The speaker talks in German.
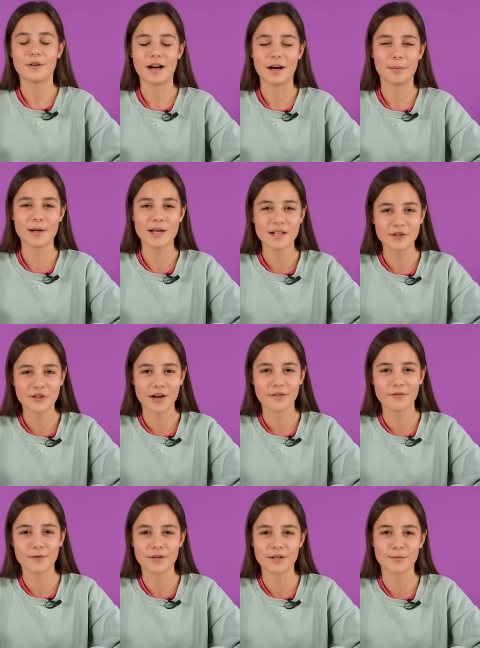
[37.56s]
Aber jetzt
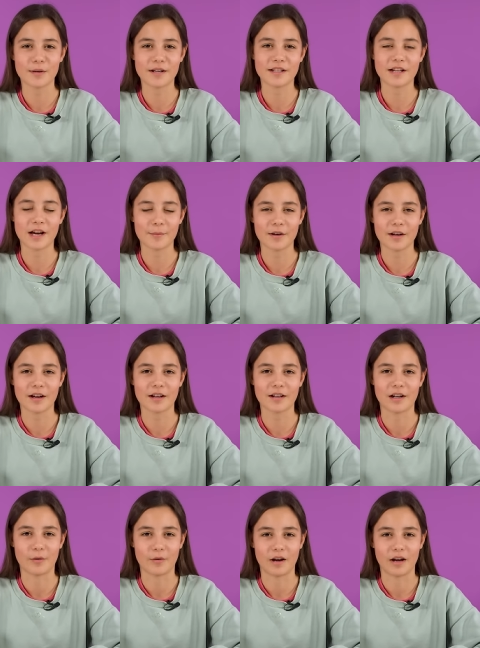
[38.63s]
schauen wir uns mal die Kamera
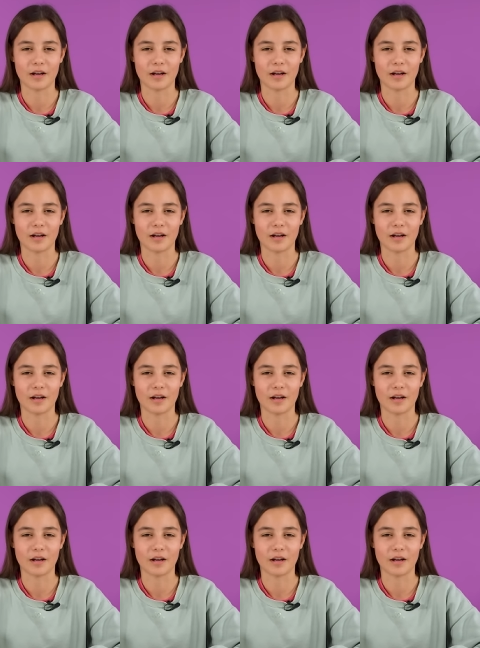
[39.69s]
genauer